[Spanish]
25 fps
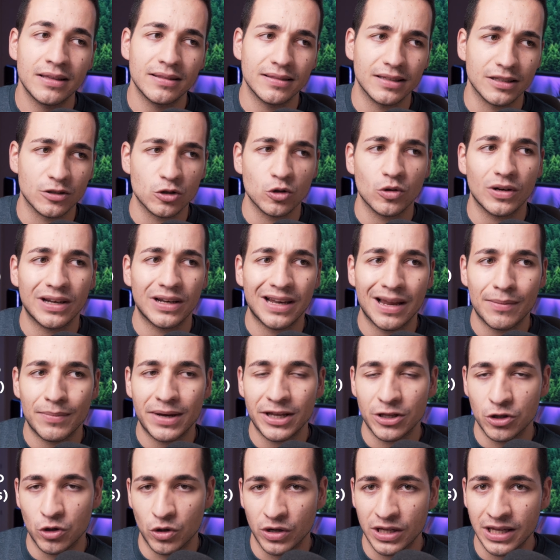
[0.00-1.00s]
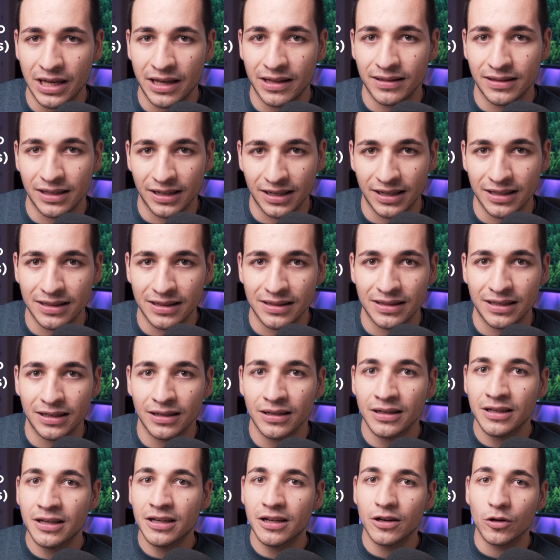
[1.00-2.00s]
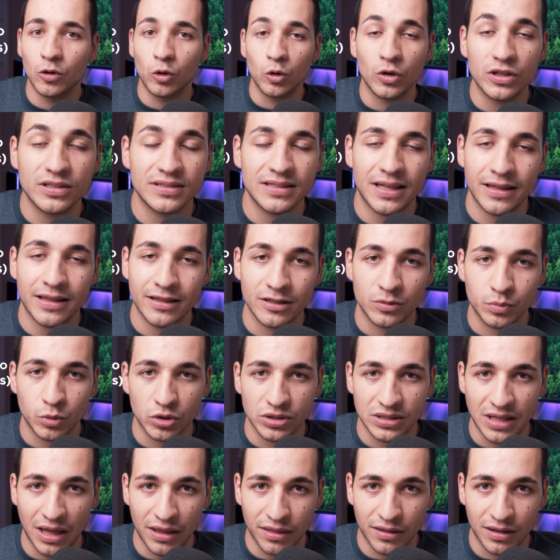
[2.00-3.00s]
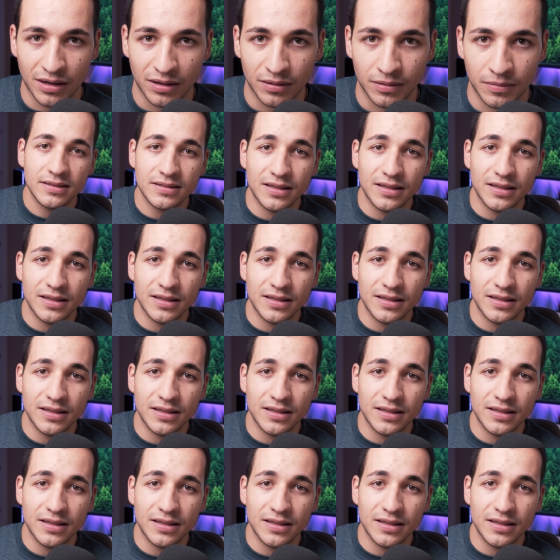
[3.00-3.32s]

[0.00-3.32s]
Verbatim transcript: de hecho la mayoría de gente, no está dispuesta a hacer.